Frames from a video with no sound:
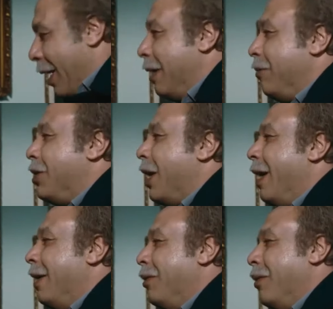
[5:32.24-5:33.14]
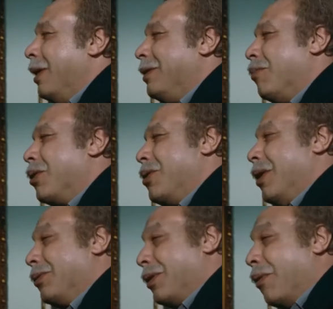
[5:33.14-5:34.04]
يعني مش هلاقي دلوقتي
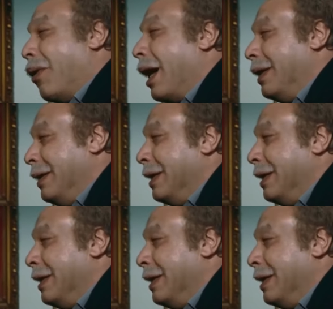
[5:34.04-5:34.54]
مواصلات تروحني